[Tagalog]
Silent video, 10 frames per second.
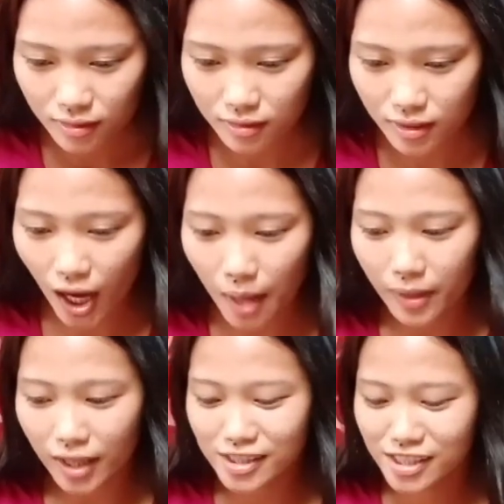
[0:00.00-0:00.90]

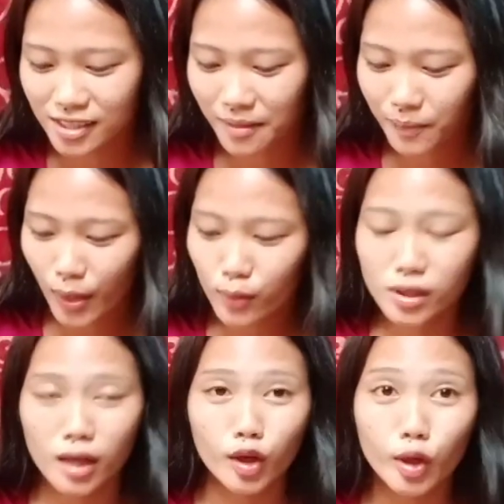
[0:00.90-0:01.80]
damage. Pero
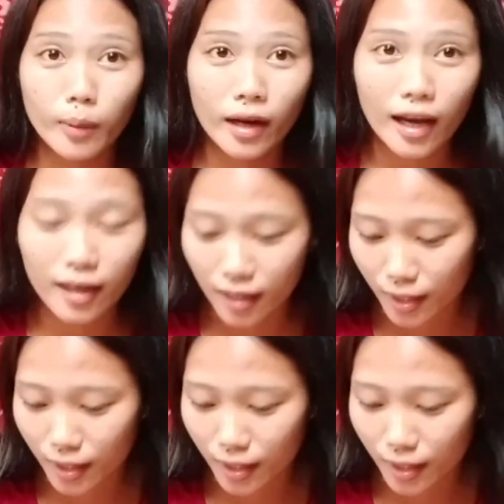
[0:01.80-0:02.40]
sana gumagana,